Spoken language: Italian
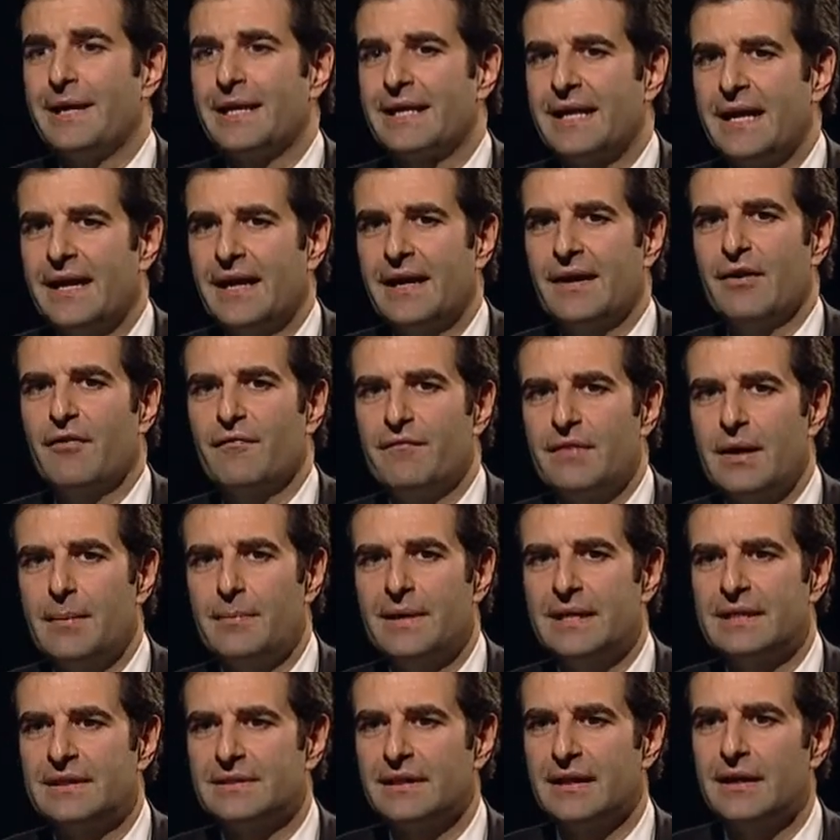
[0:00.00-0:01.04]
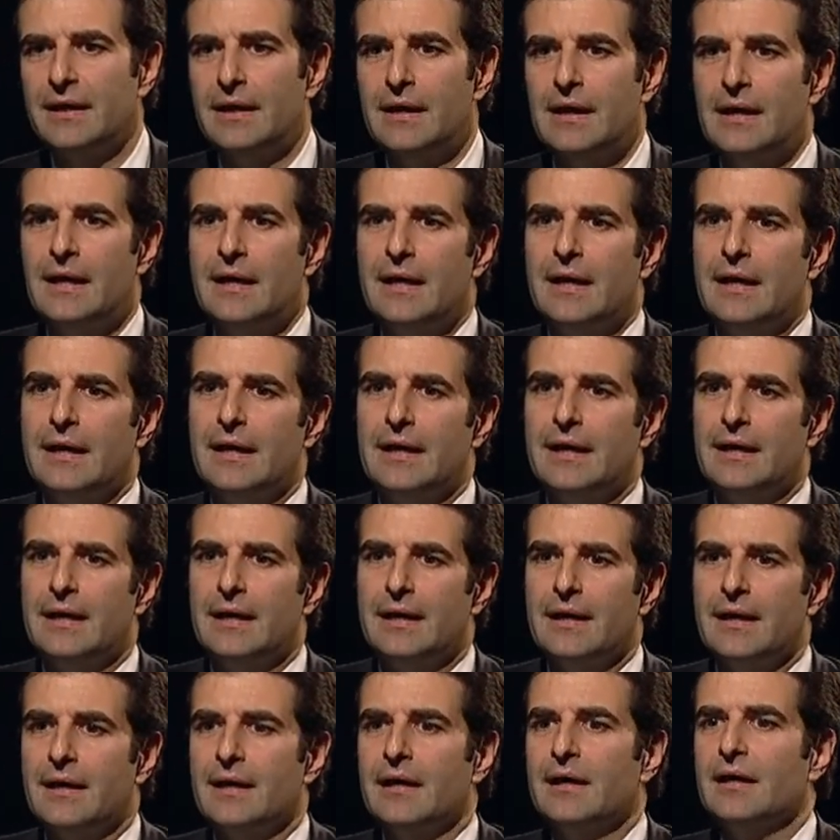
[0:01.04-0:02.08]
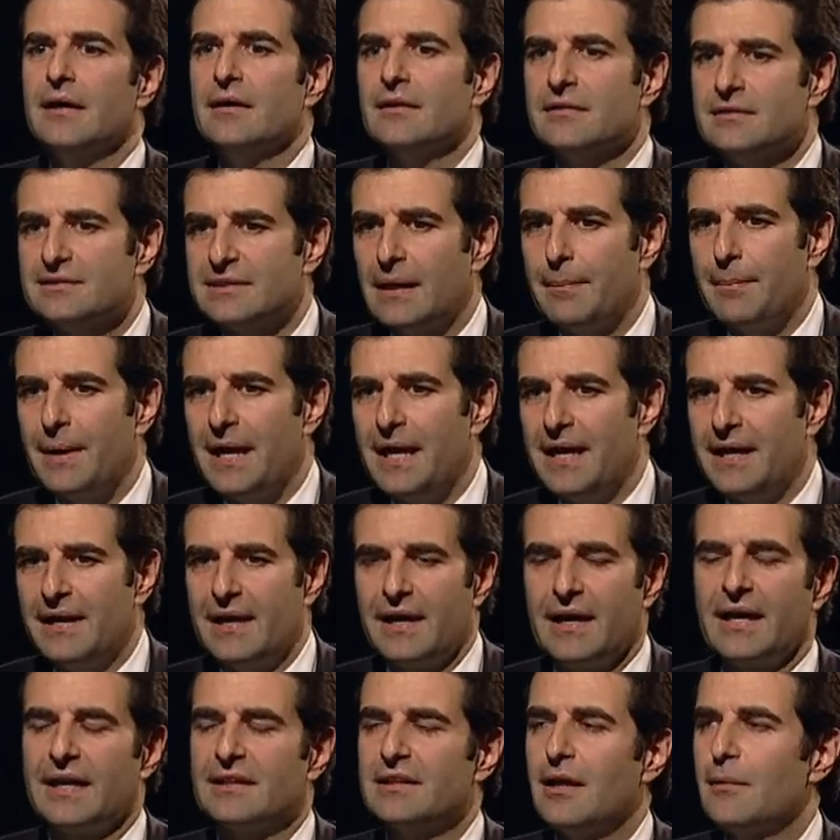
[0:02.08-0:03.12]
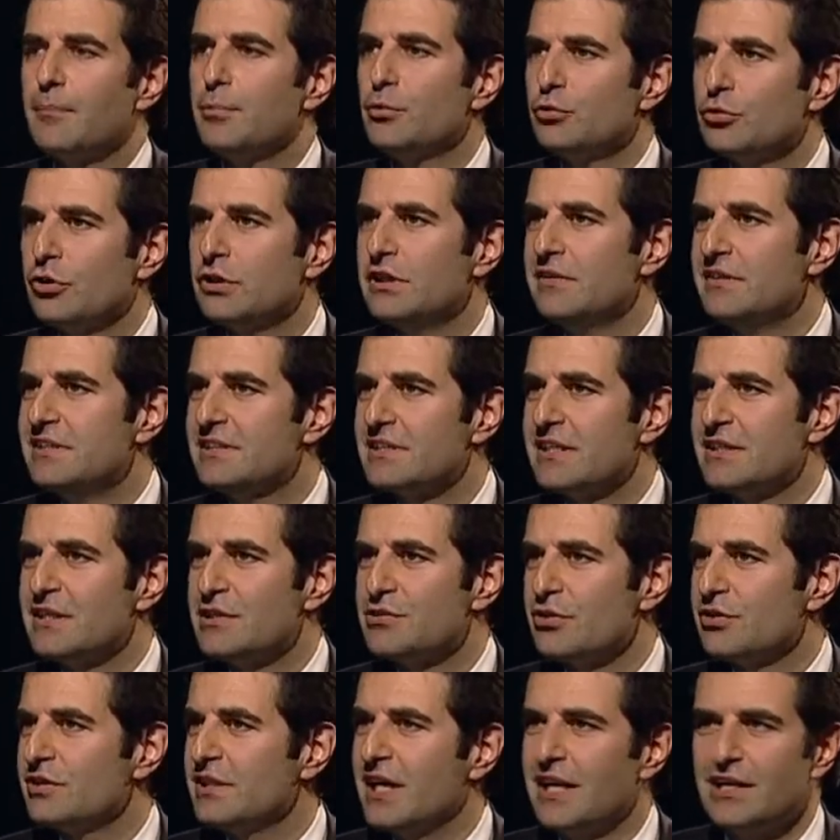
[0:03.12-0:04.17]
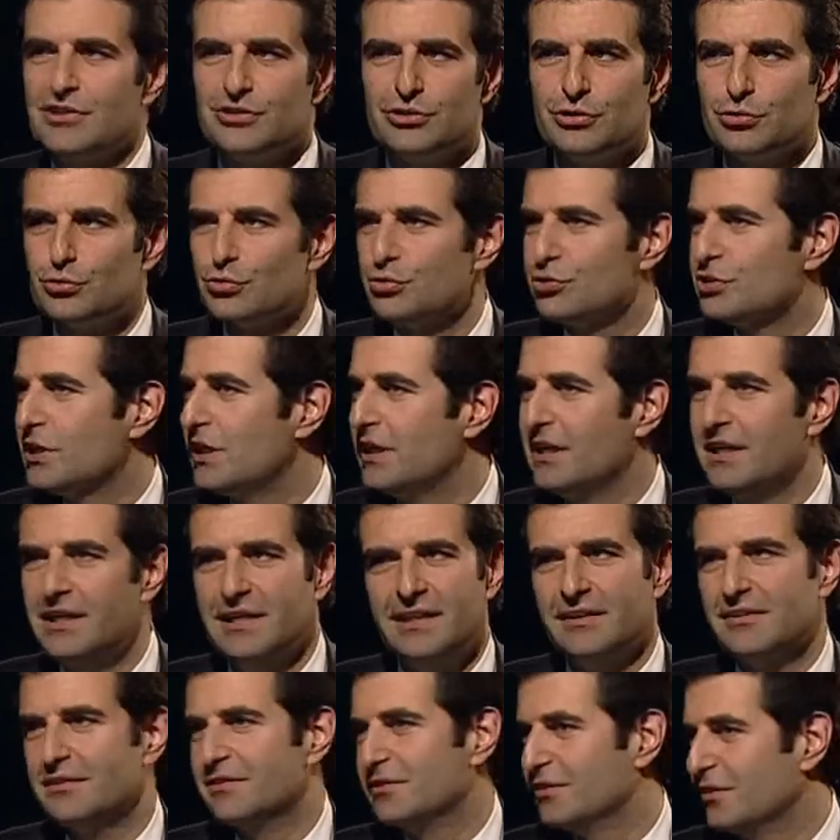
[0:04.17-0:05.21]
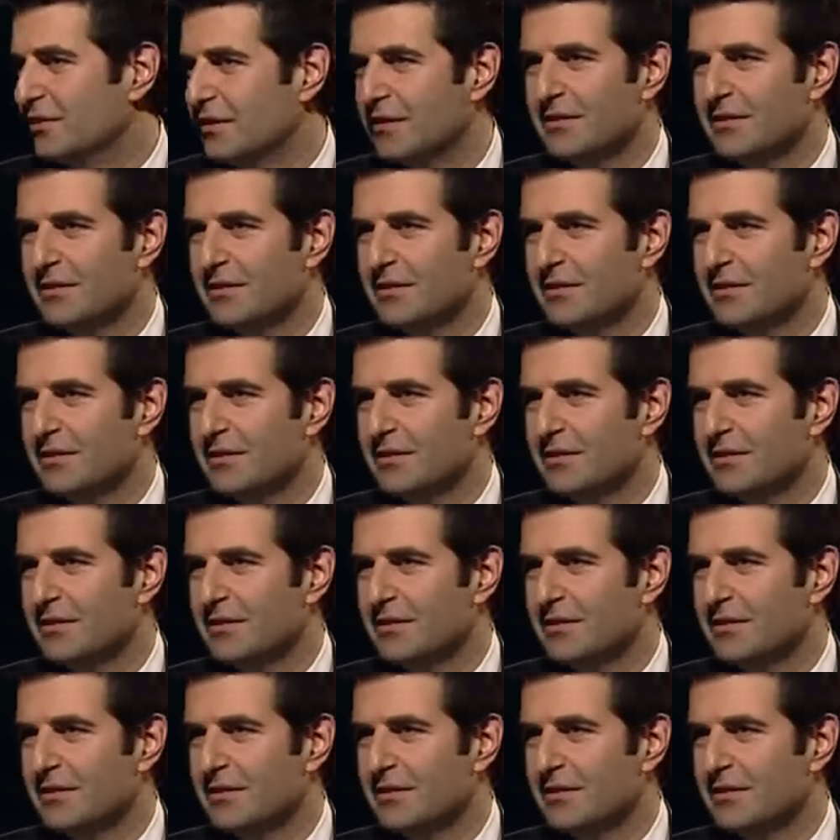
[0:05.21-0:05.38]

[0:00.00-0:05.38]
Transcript: perché ovviamente eh, sapere che dal punto di vista dei sondaggi tu sei lì eh,